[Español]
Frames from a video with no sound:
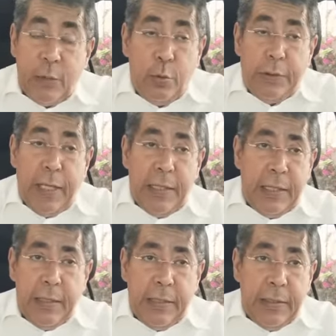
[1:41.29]
La Junta
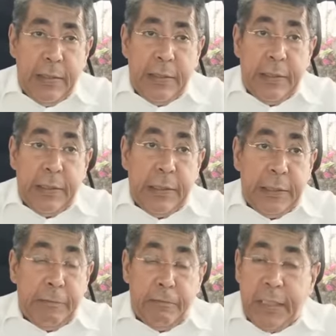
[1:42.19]

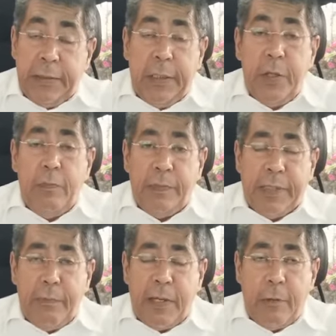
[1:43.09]
eh, decidió
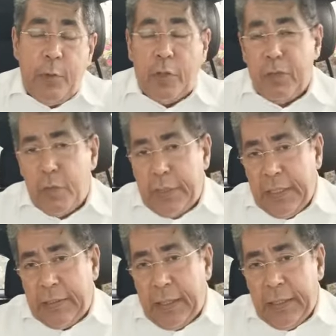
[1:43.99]
que para el próximo
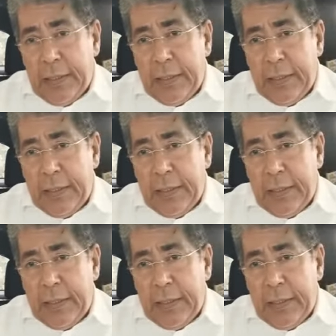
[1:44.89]
15